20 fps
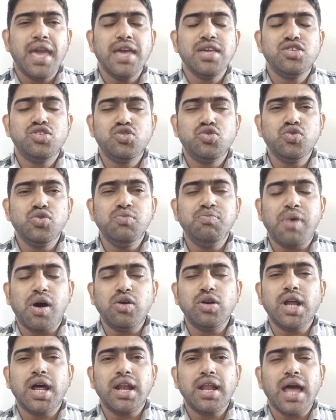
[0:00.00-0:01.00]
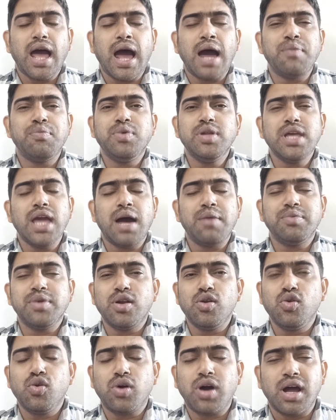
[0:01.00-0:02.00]
এই চুন পাউডার আপনি
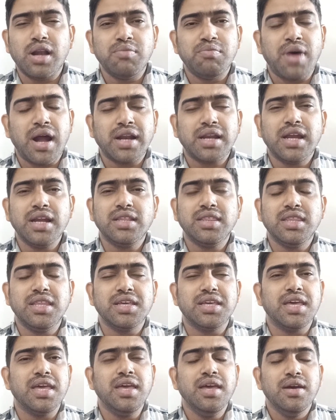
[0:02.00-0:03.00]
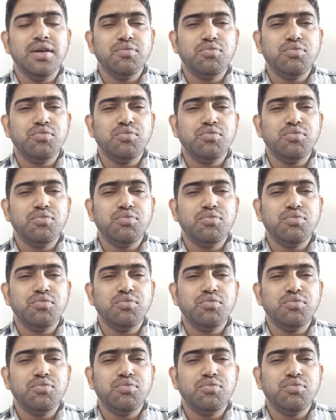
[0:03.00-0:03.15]
আপনার লোকাল মার্কেট থেকে